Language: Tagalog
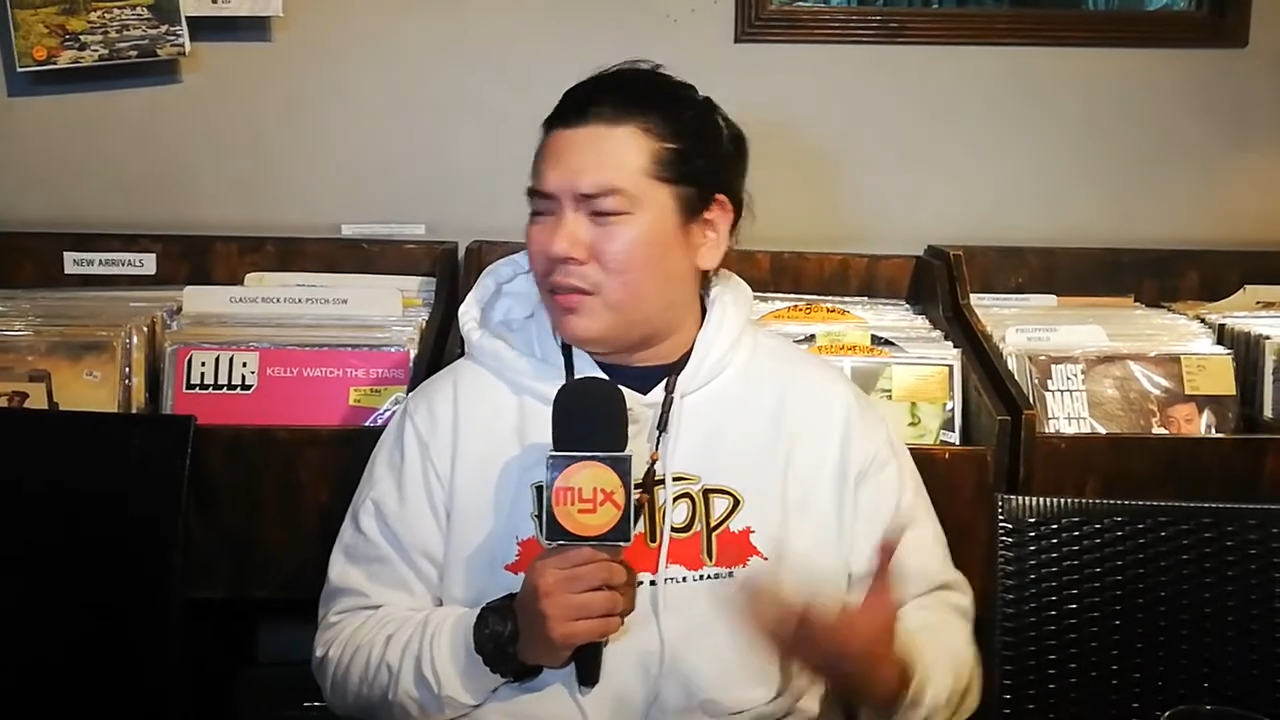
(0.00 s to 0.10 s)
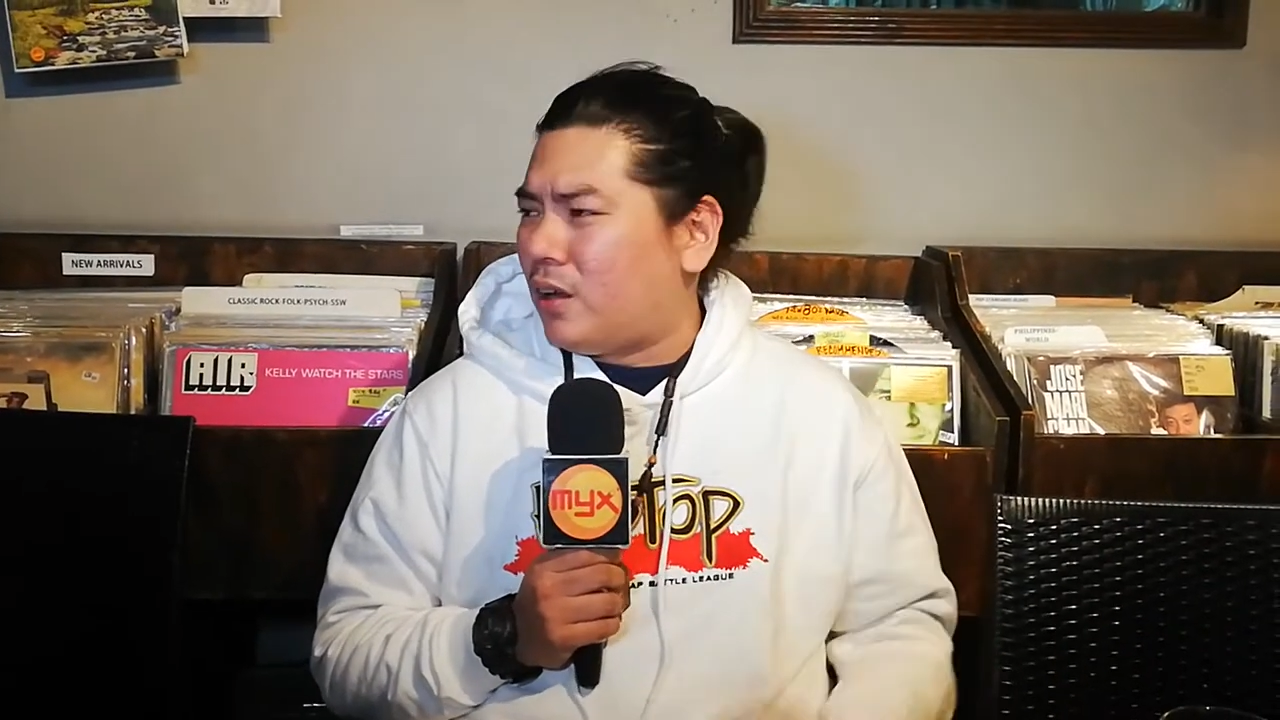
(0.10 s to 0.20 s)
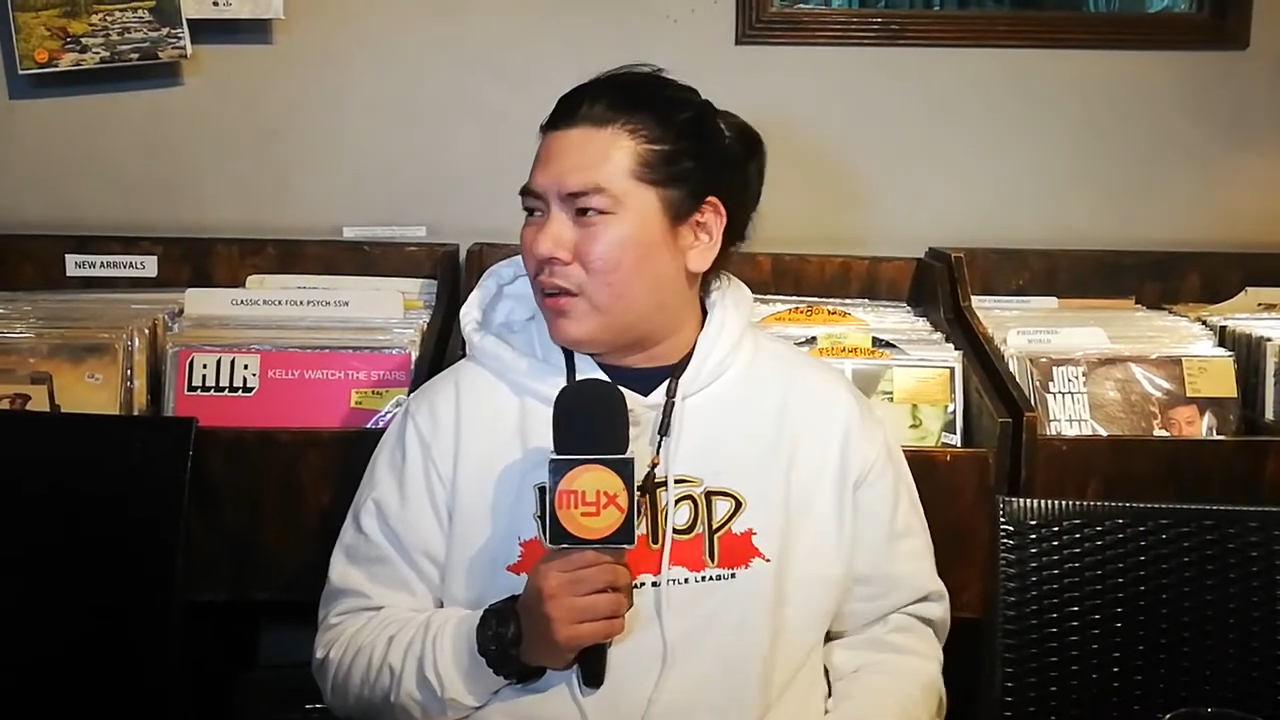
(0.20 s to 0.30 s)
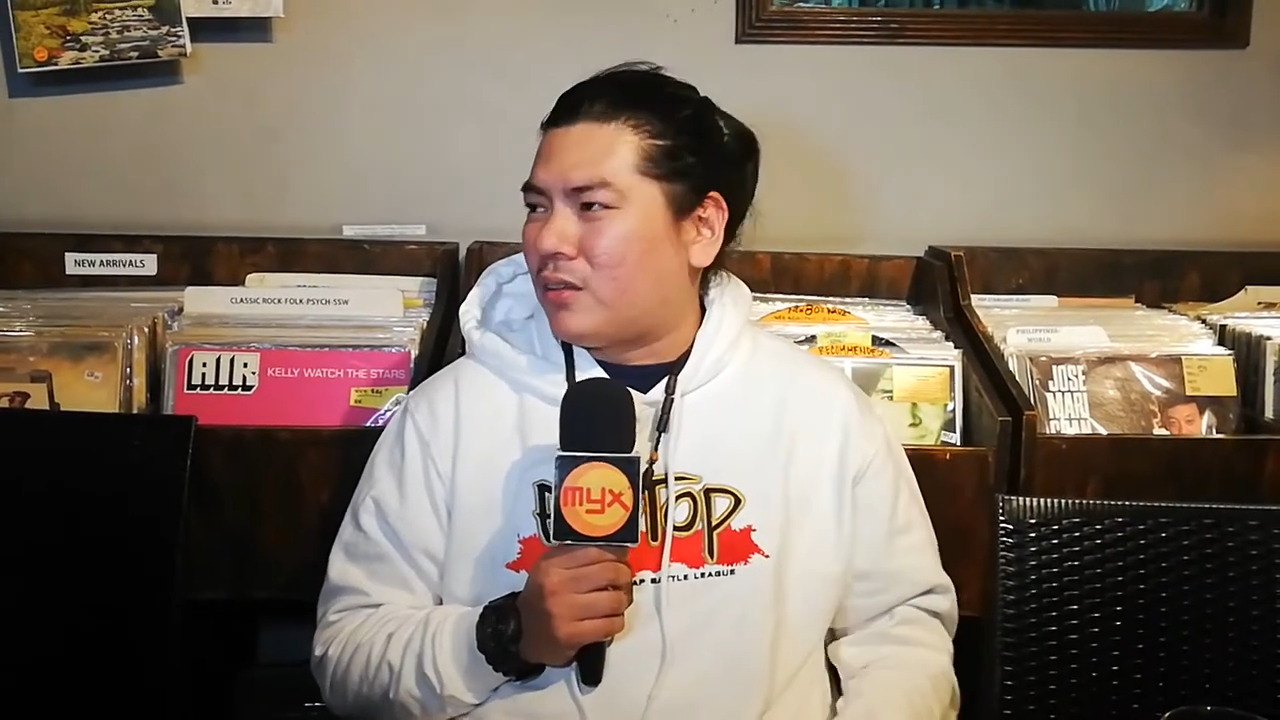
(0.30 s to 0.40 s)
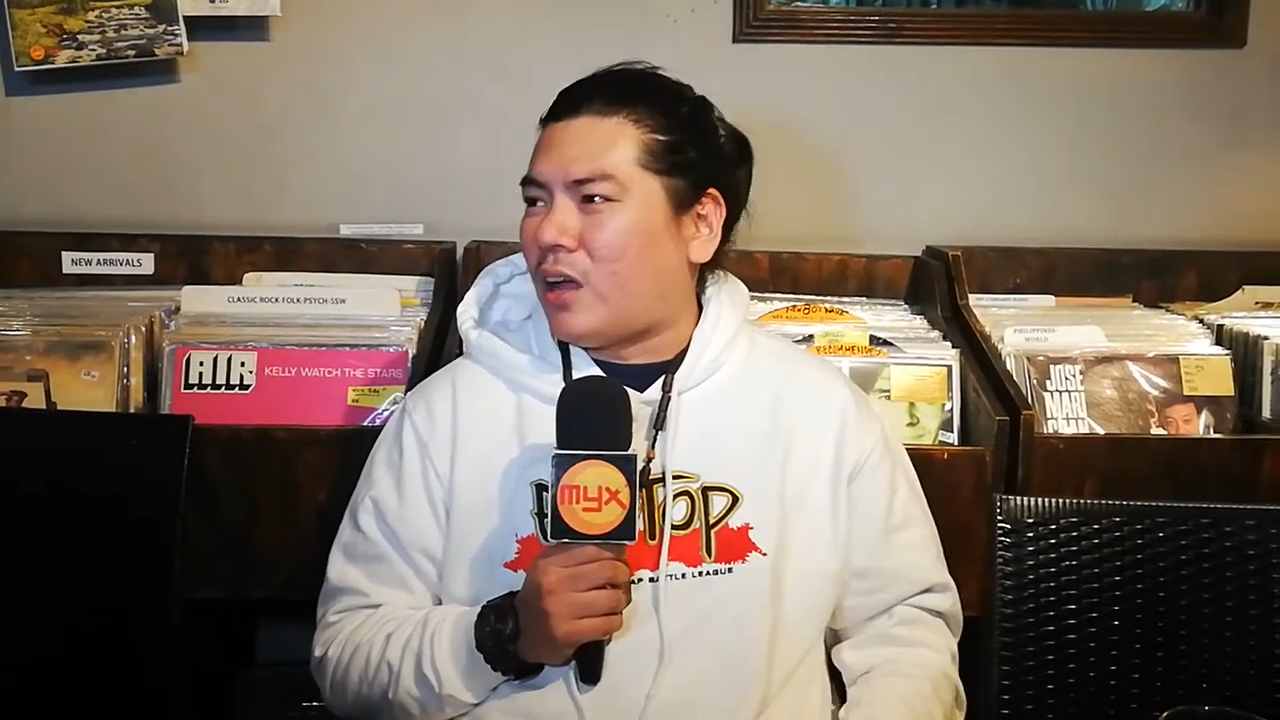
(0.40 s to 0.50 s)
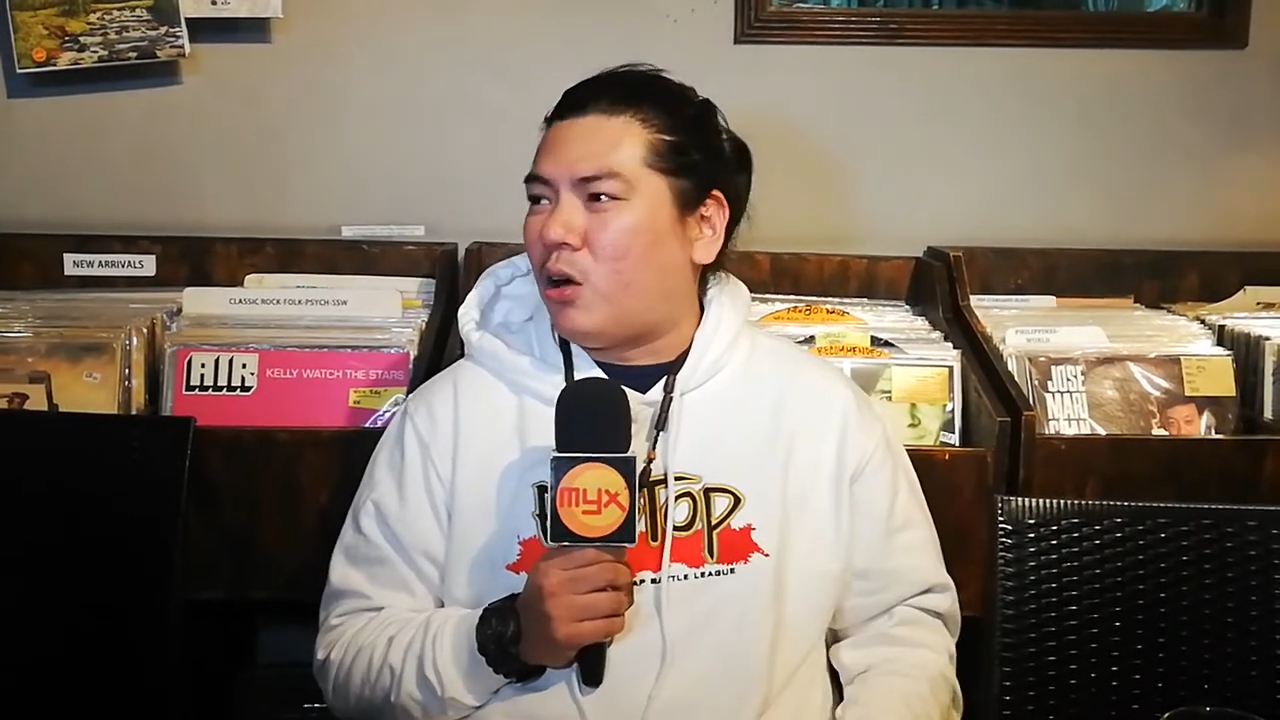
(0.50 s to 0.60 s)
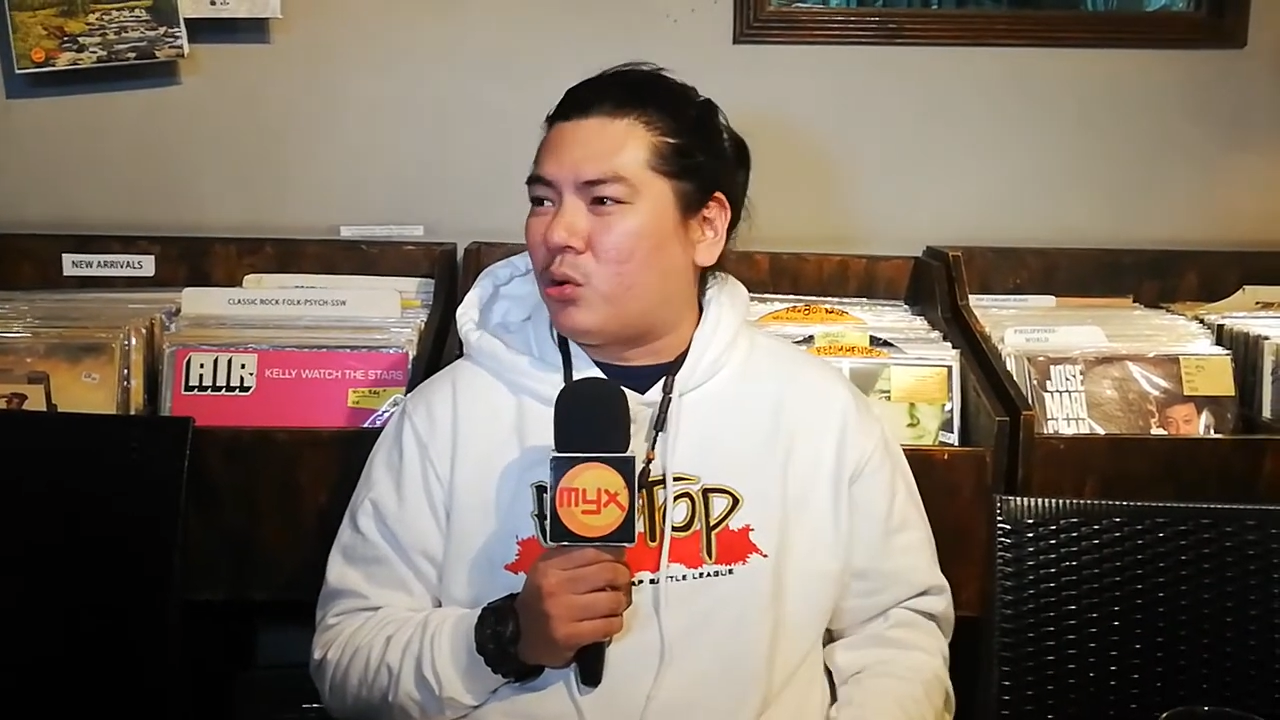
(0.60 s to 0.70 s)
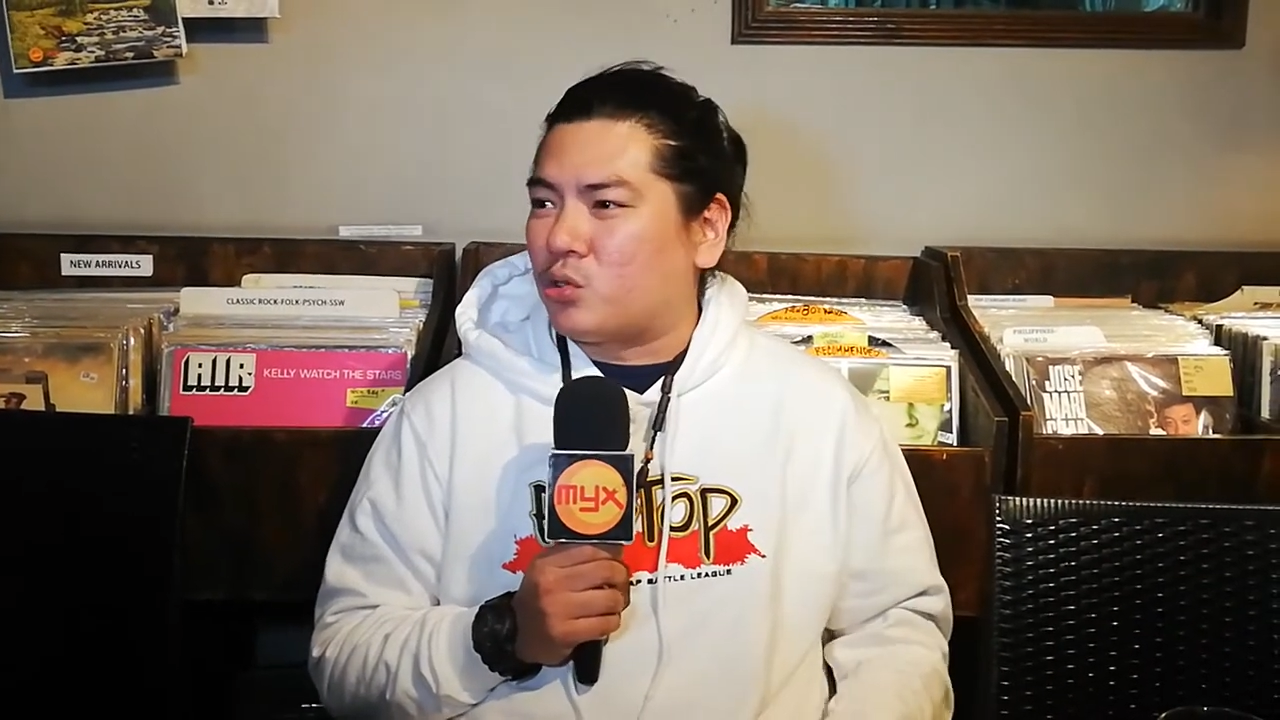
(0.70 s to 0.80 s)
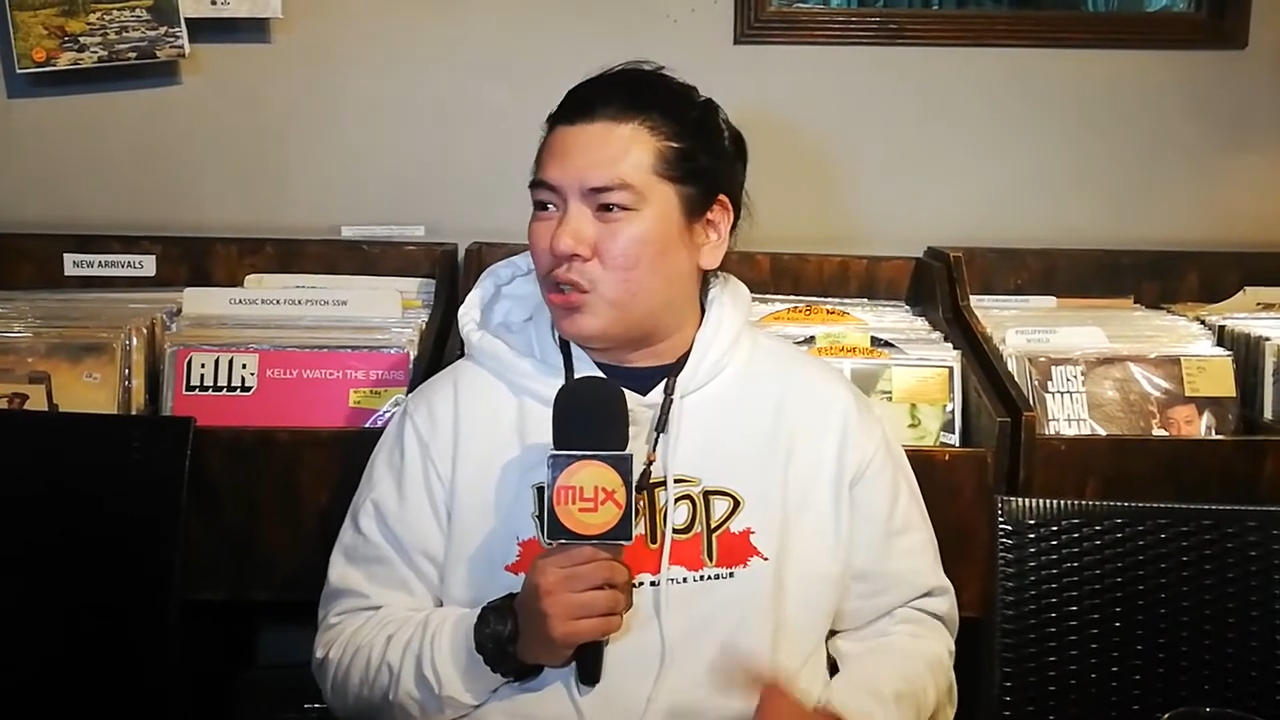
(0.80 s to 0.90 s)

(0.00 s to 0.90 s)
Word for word: ng tao kung